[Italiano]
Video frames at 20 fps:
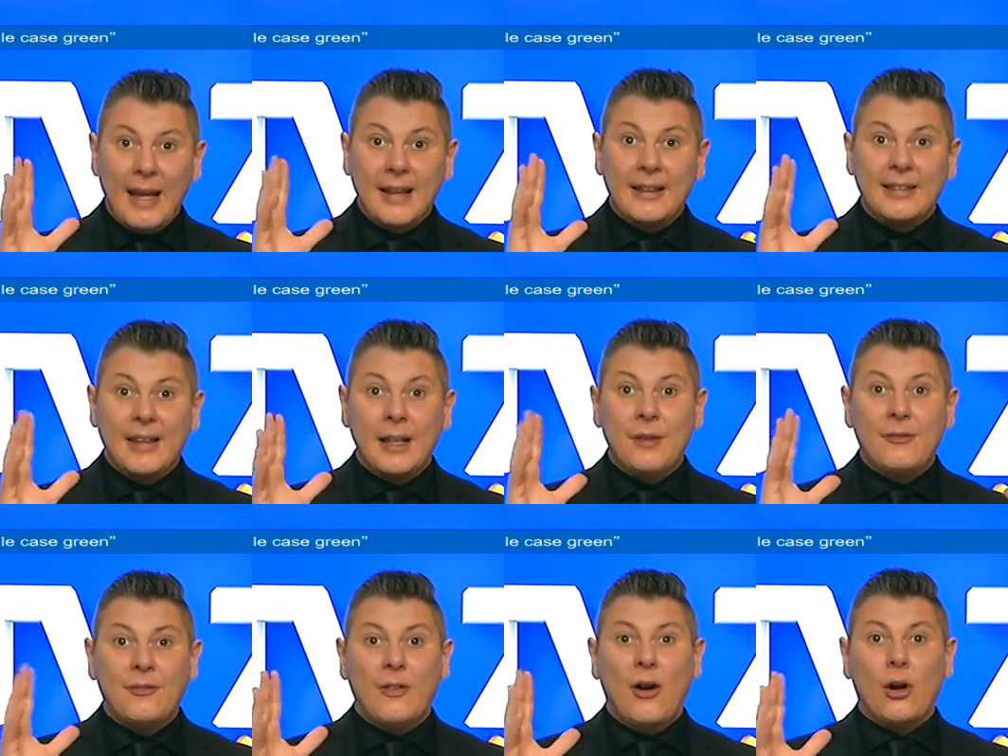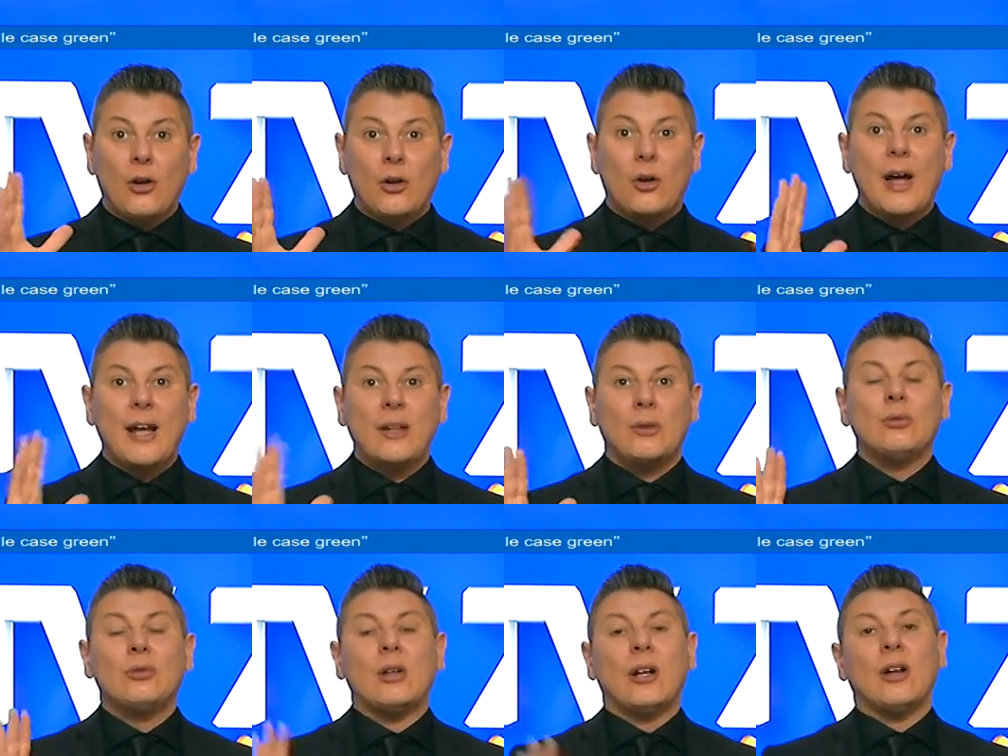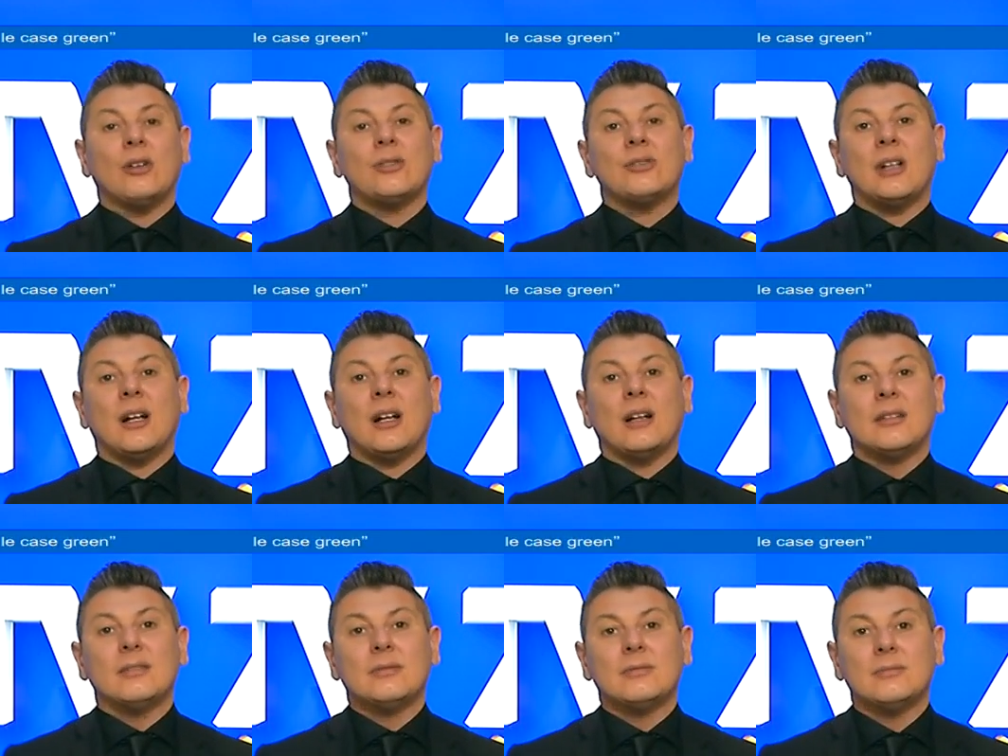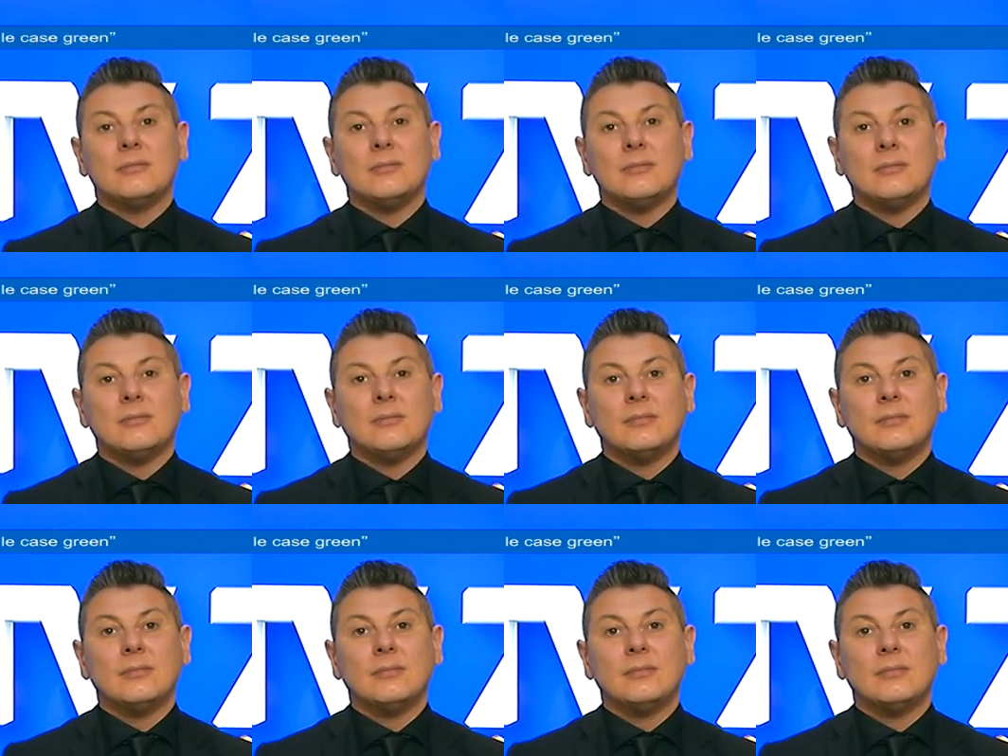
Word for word: e del foro è tutta nostra. Mentre